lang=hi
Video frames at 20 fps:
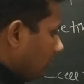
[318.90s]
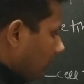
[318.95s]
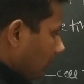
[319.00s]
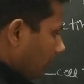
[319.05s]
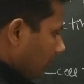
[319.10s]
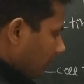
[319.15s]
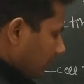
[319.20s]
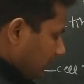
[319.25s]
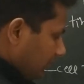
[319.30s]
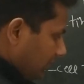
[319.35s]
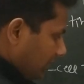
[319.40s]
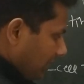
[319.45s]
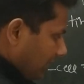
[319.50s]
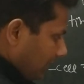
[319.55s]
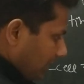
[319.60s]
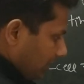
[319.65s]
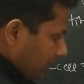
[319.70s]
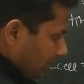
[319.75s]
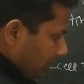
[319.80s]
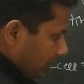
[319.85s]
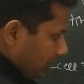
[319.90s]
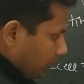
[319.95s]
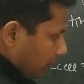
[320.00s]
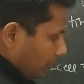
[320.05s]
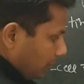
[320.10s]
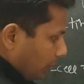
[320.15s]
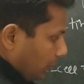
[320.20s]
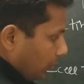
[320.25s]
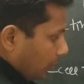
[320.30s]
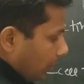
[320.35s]
और ये इंटू
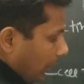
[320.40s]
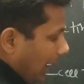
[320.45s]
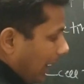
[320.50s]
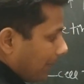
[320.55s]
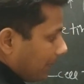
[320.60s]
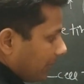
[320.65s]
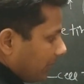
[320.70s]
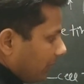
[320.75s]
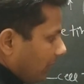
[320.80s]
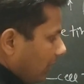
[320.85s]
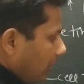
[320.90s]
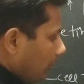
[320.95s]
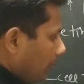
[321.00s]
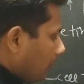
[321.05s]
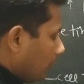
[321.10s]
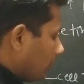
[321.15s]
टू एप की वैल्यू